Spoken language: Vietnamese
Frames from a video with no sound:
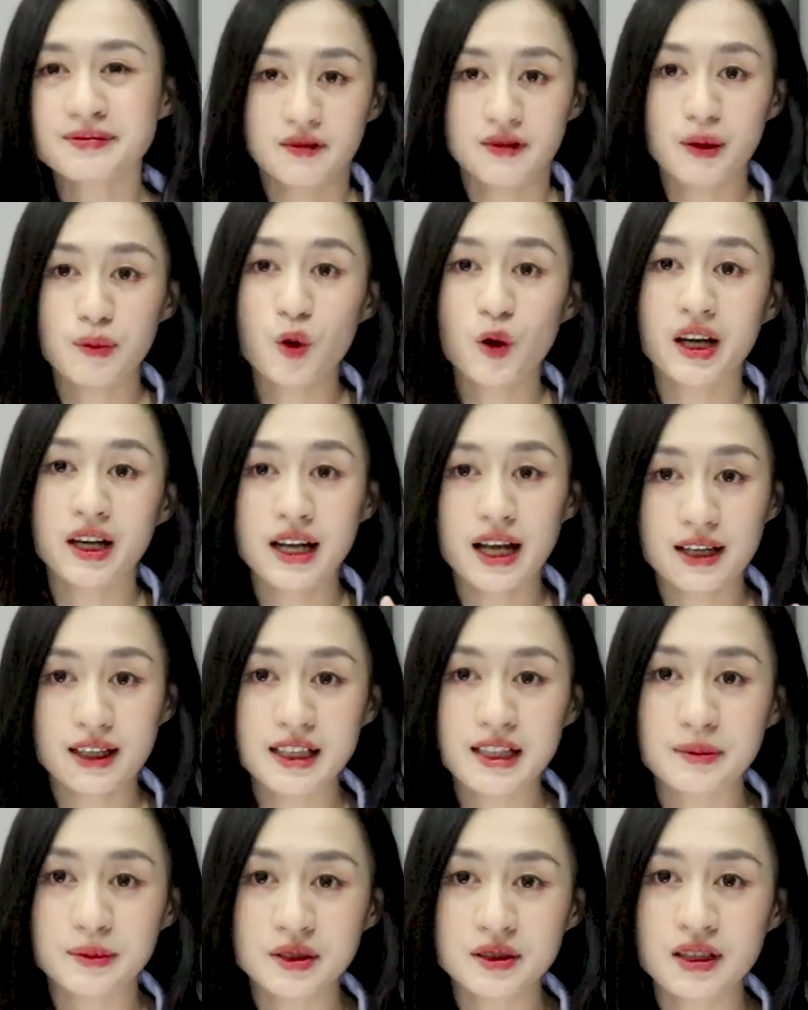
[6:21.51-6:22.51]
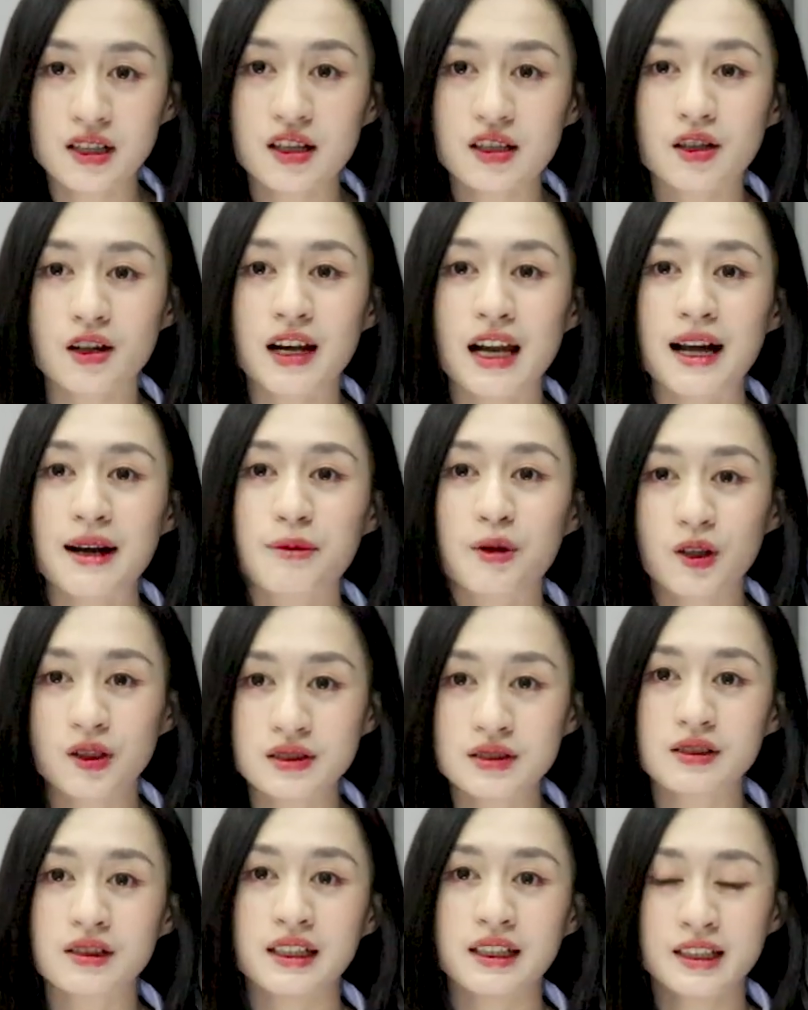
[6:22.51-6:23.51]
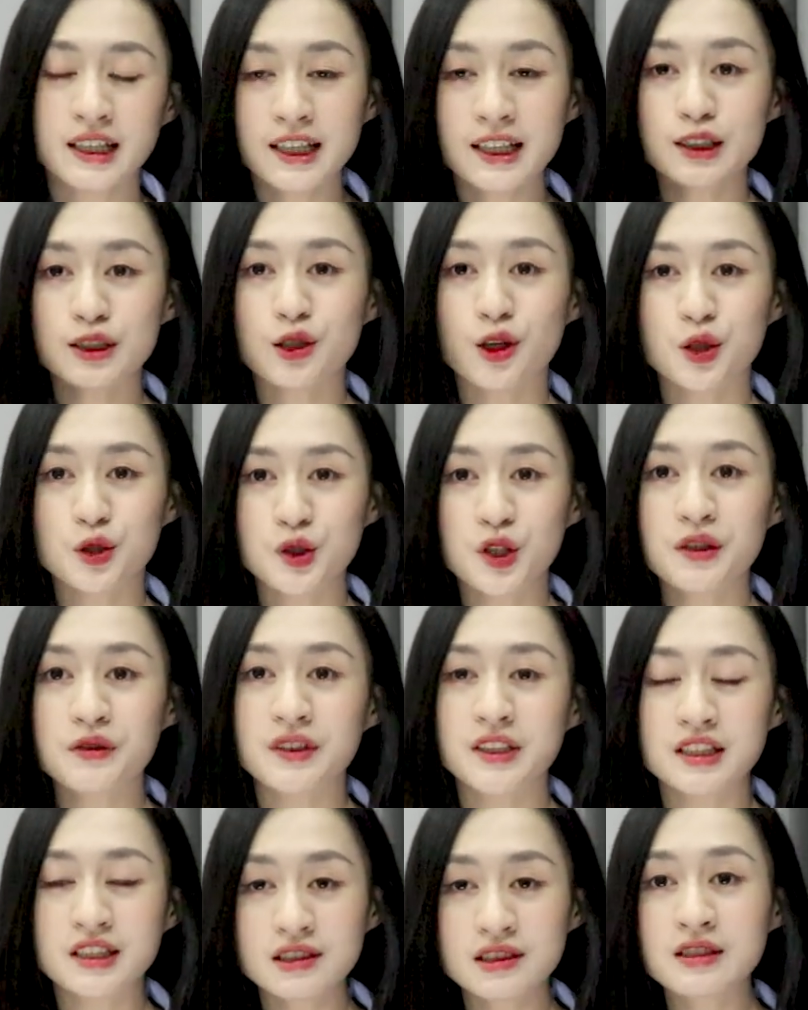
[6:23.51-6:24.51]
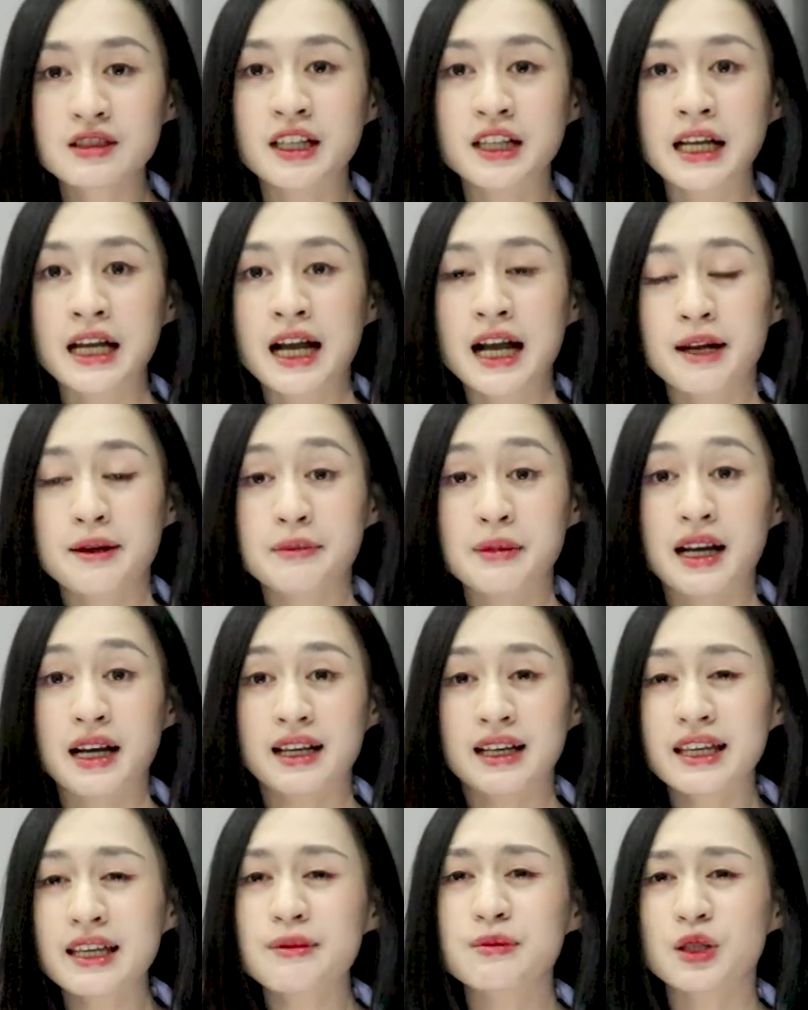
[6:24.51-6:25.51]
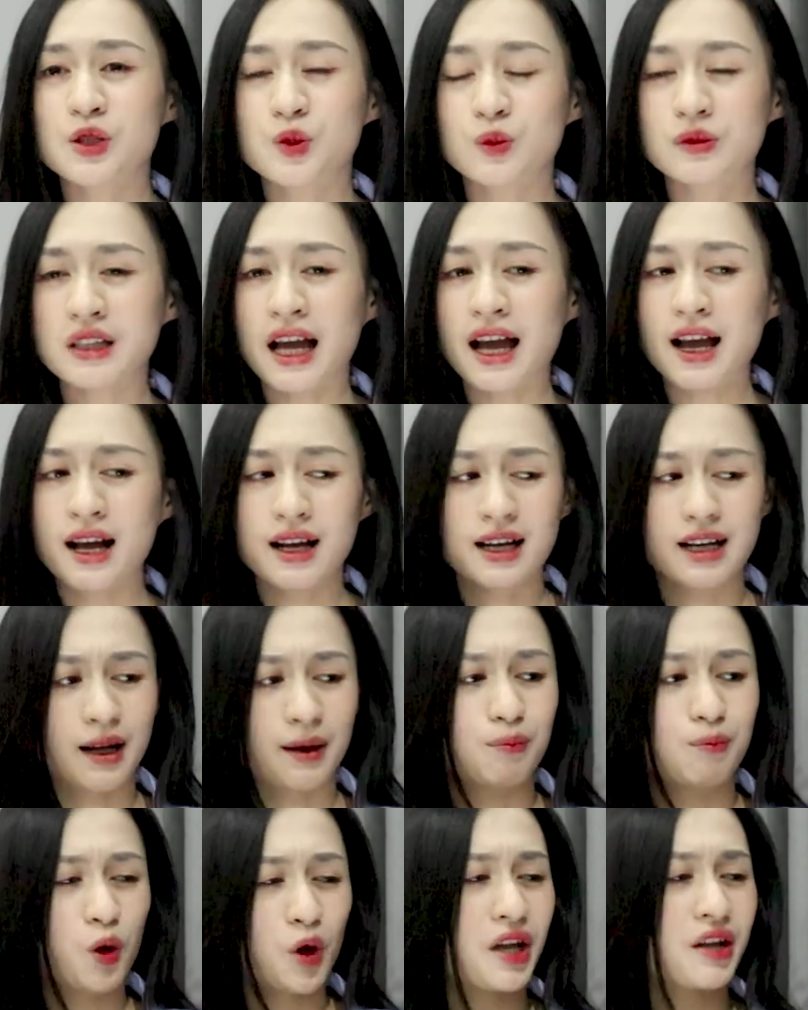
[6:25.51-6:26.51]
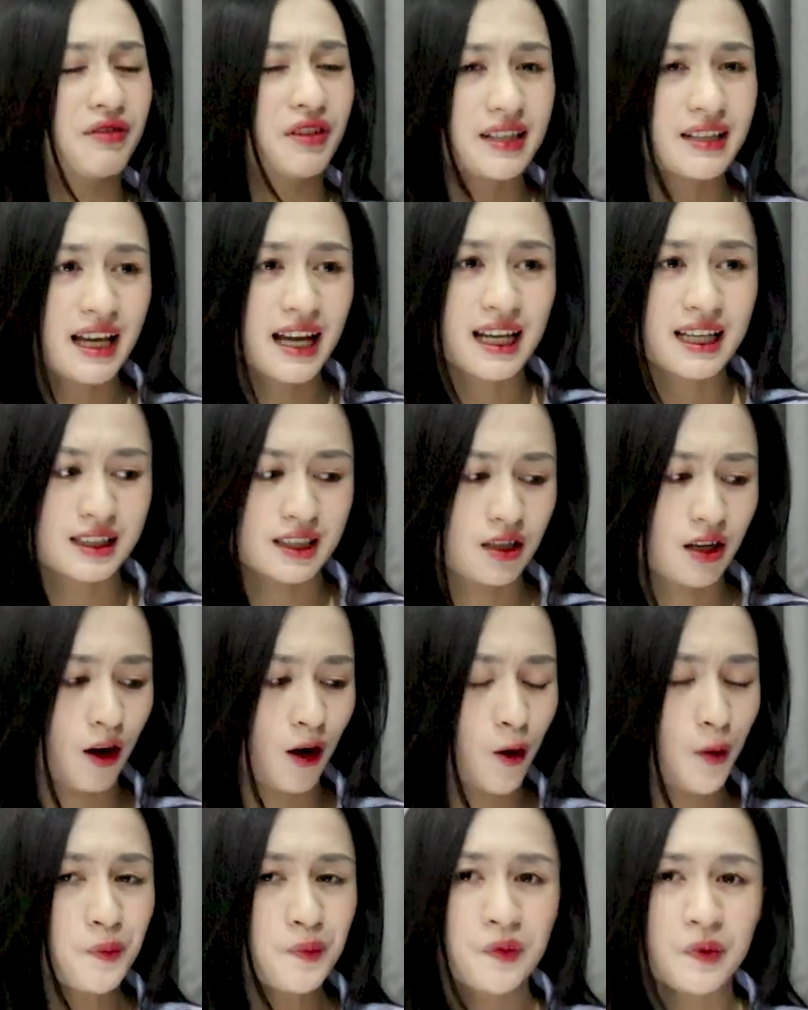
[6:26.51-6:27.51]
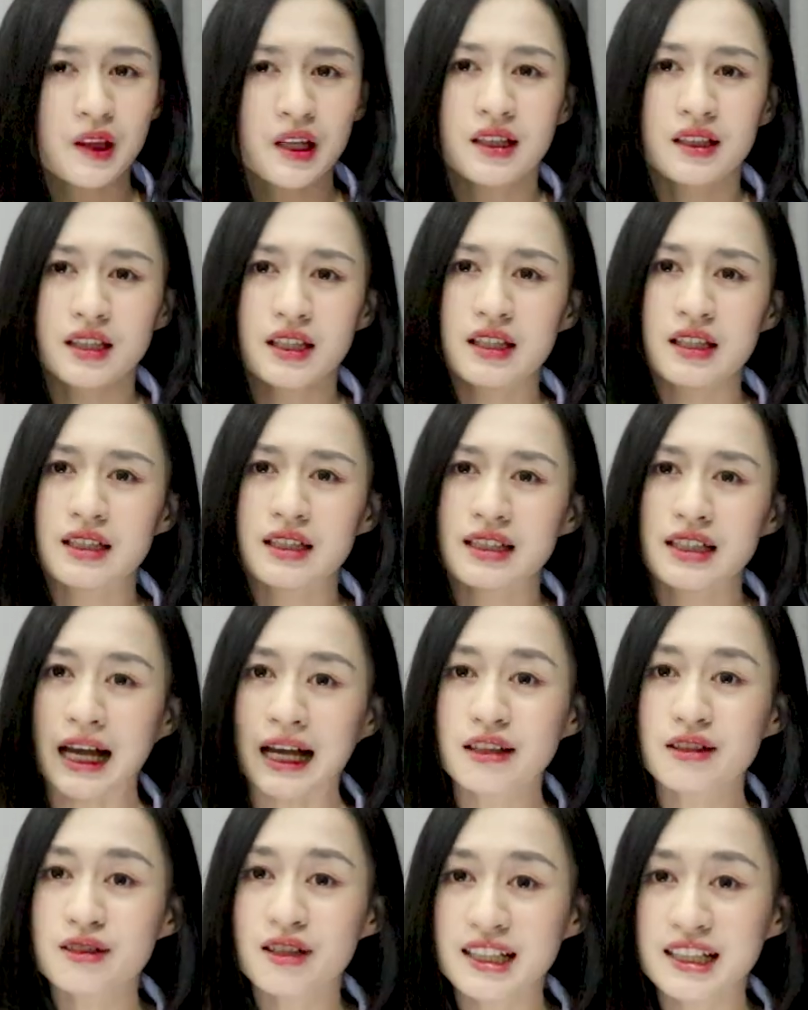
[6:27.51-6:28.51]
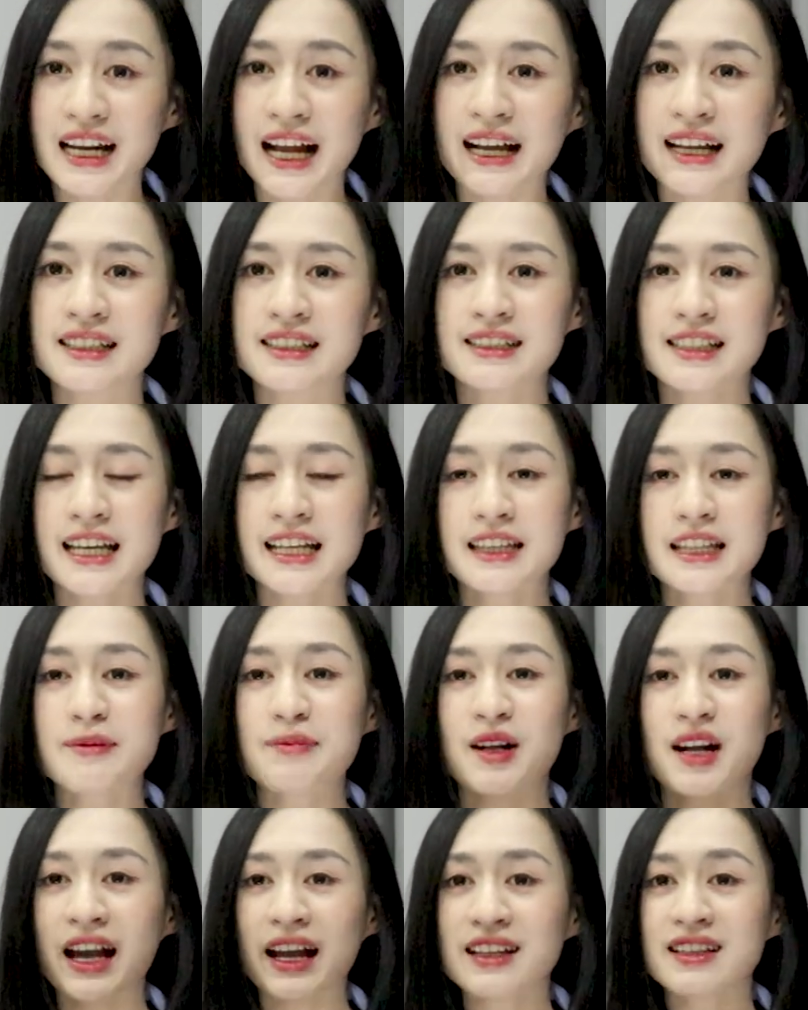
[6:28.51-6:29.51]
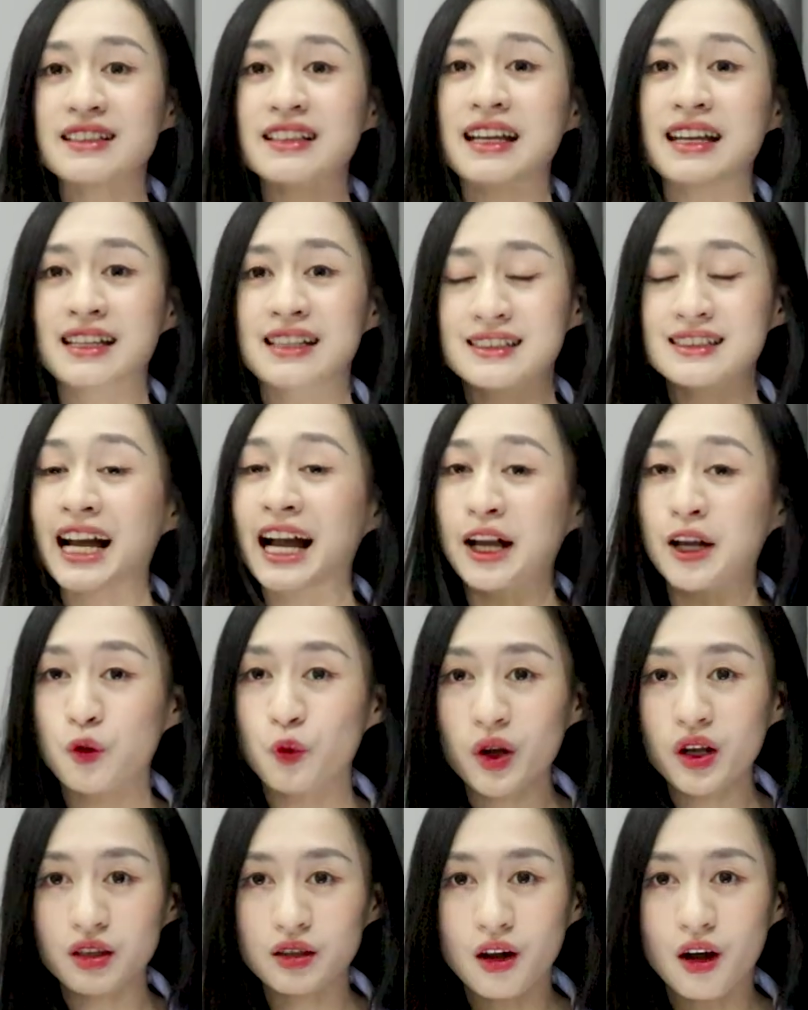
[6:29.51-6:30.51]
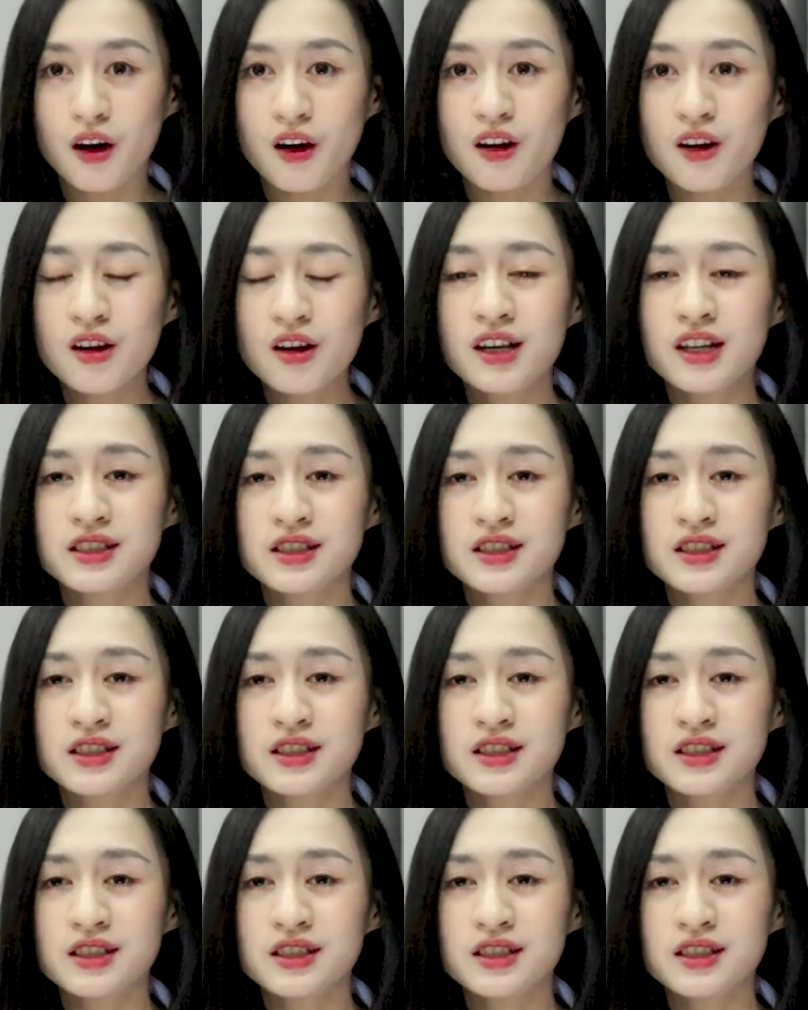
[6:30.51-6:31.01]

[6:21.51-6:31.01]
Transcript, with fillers: Và một cái đặc điểm nữa đó là mọi người thích nói chuyện với những người mà khi mà chúng ta gặp một cái vấn đề gì đó thì cái người này sẽ tìm cách để giải quyết nó,